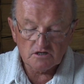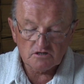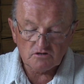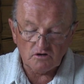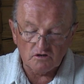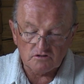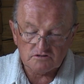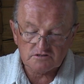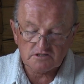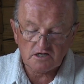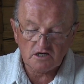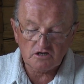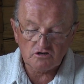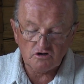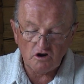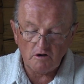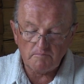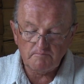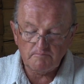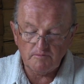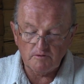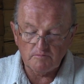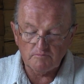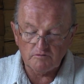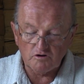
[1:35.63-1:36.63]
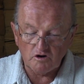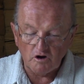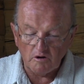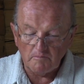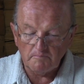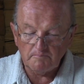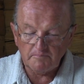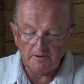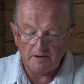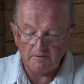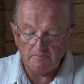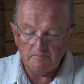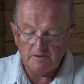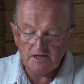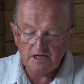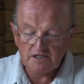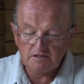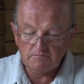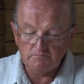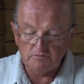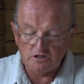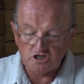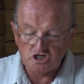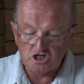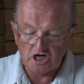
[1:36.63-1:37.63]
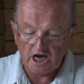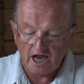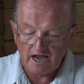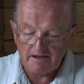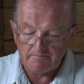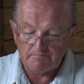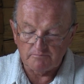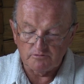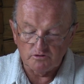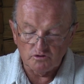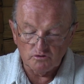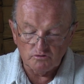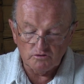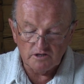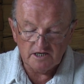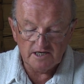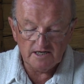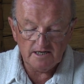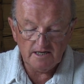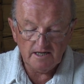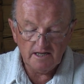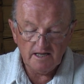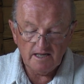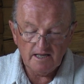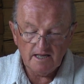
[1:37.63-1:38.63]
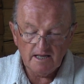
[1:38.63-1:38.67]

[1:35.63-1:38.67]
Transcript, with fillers: Ganz knapp und komprimiert. Wir schreiben nur